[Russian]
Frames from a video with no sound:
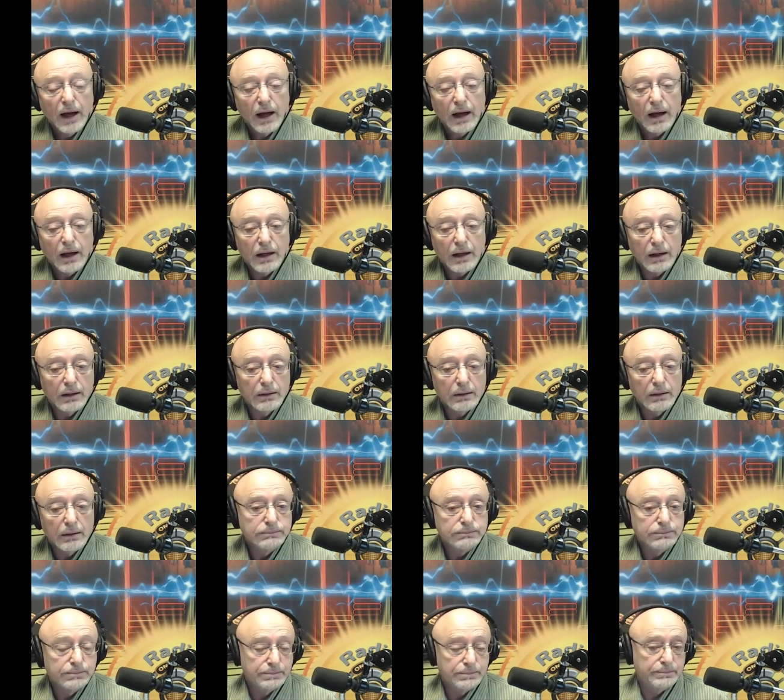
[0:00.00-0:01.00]
А,
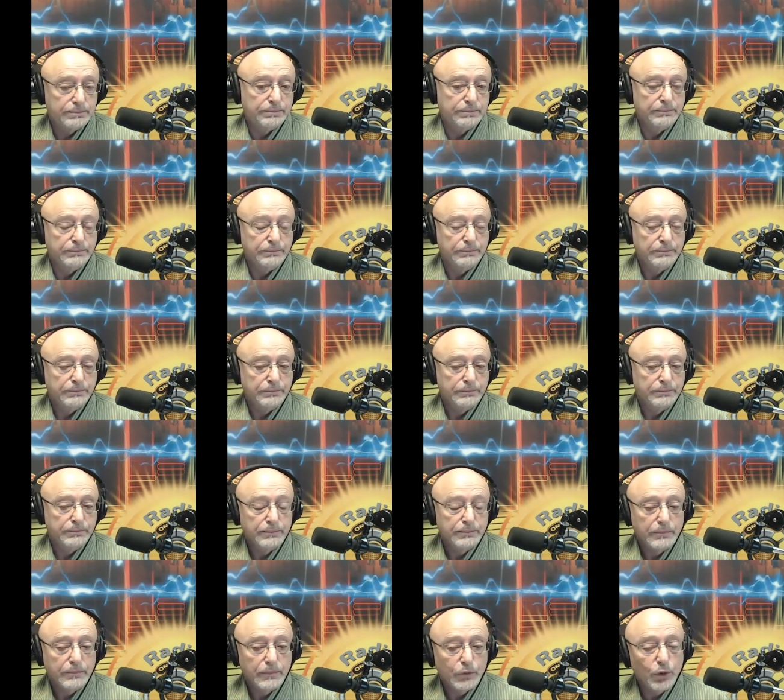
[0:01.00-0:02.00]

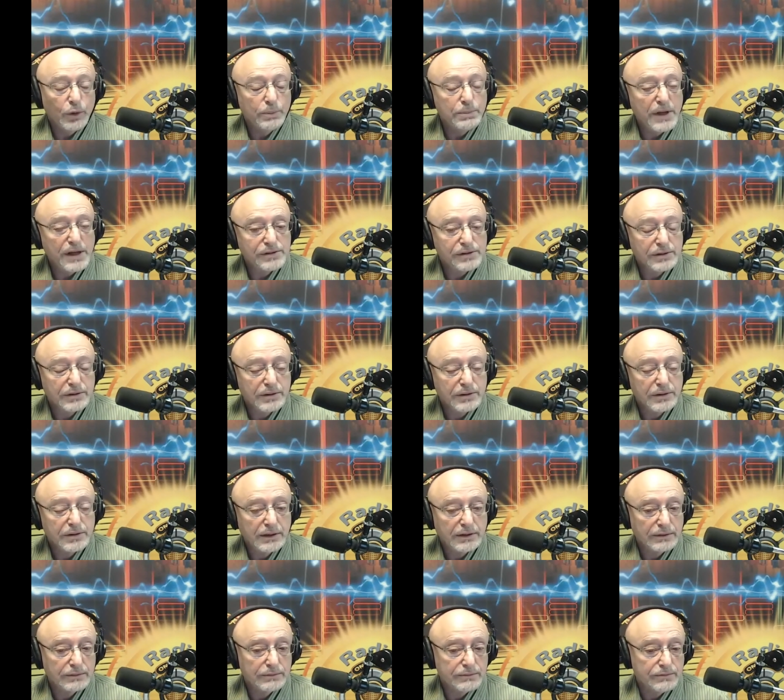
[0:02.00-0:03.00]
но опять же,
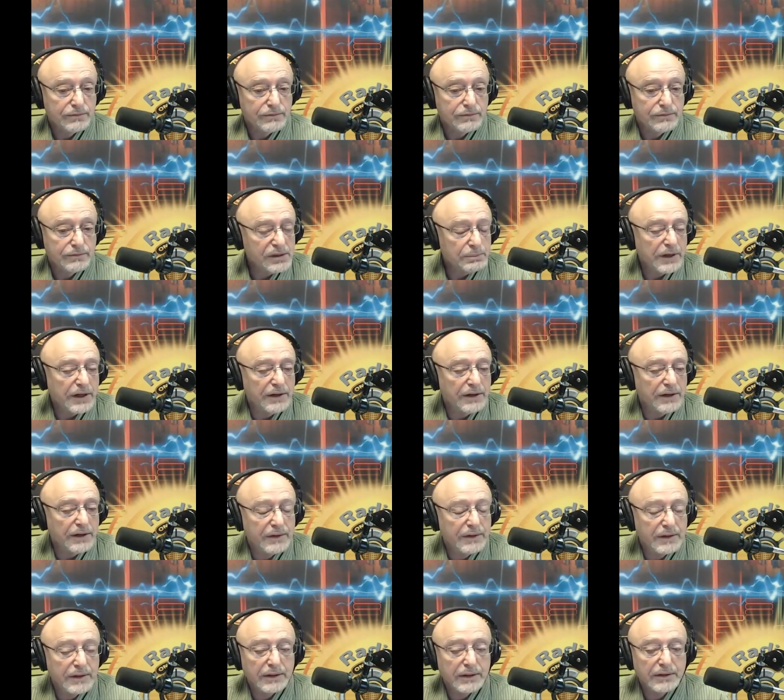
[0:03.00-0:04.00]
это ваше
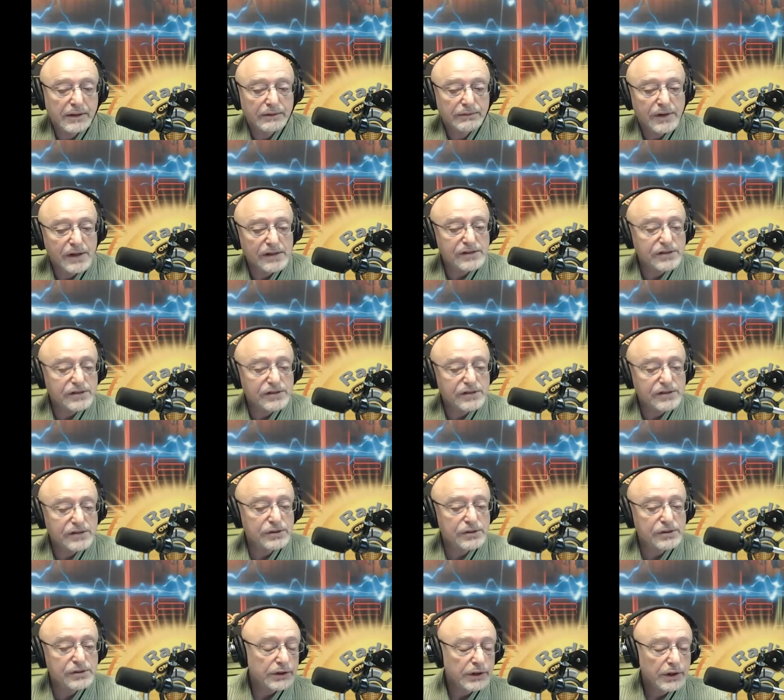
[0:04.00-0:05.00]
право, это ваш
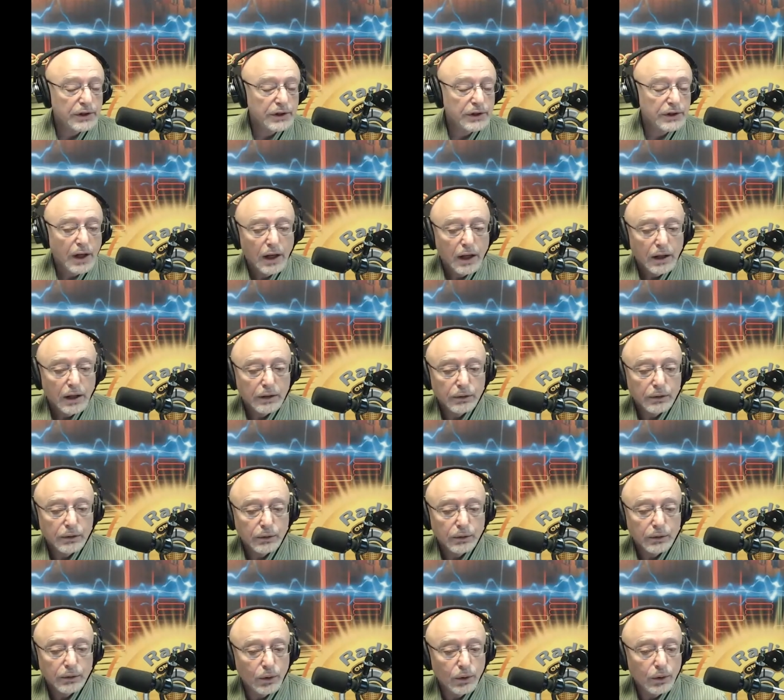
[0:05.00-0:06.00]
путь,
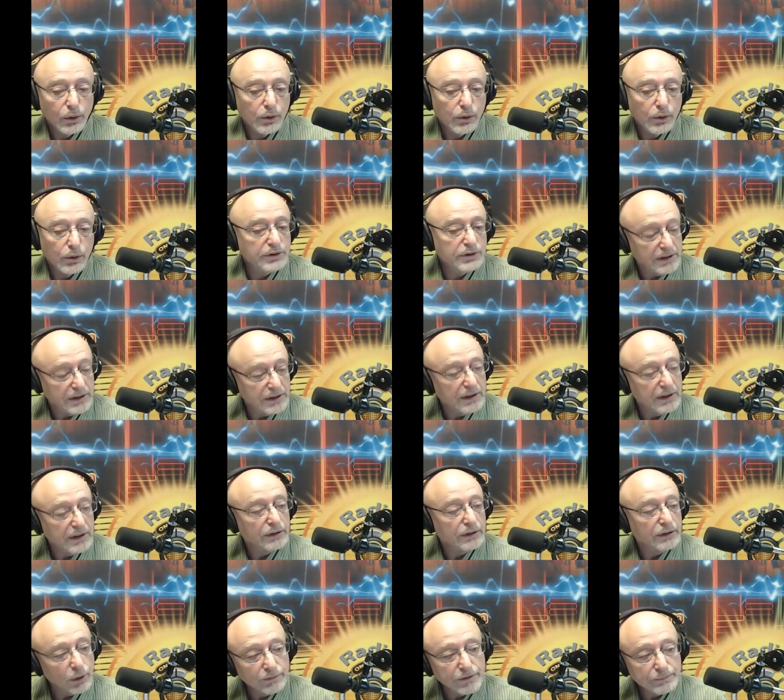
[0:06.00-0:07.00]
но люди-то не
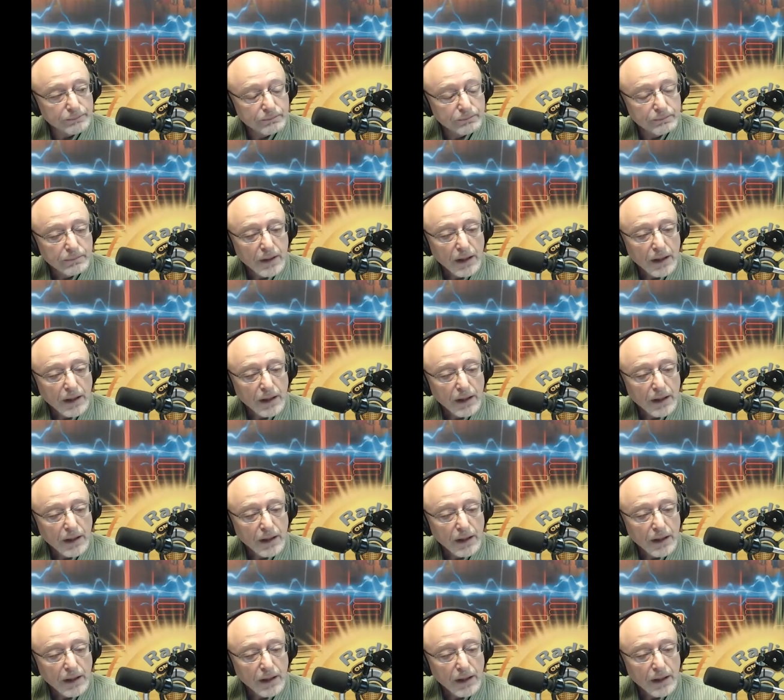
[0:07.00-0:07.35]
готовы.